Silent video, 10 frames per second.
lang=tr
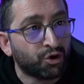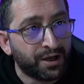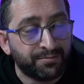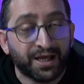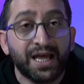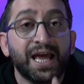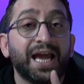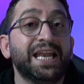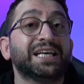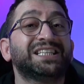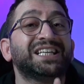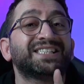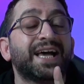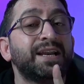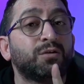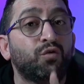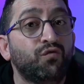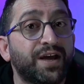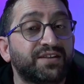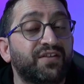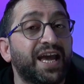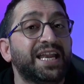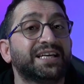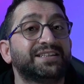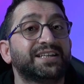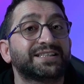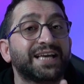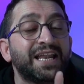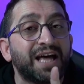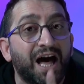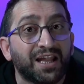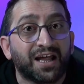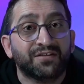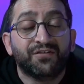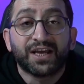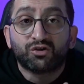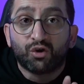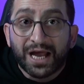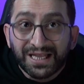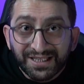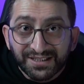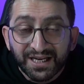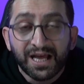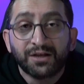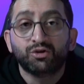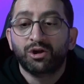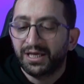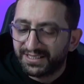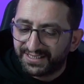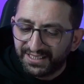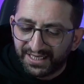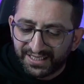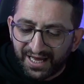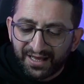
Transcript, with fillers: çok önemli. Elektriksel kuvvet ve elektriksel alan vektöreldir. Dolayısıyla